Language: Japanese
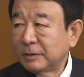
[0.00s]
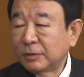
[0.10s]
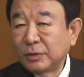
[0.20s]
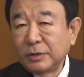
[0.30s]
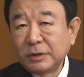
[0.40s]

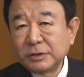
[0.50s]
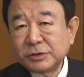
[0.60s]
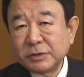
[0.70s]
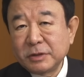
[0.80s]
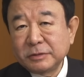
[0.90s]
これが
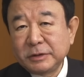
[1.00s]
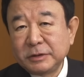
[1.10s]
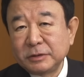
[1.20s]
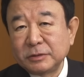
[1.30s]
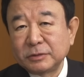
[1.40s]
修学院
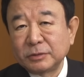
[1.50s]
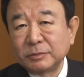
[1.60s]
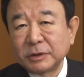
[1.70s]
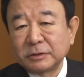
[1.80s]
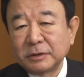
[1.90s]
離宮と
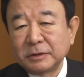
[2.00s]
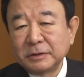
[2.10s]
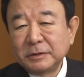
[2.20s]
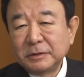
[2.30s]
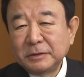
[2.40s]
また
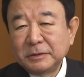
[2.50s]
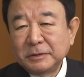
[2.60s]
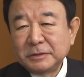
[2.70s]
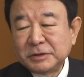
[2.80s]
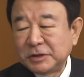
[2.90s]

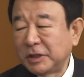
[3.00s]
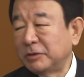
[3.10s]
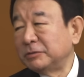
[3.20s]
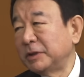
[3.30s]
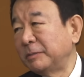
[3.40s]
違
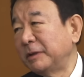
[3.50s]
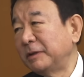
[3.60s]
うんだわ、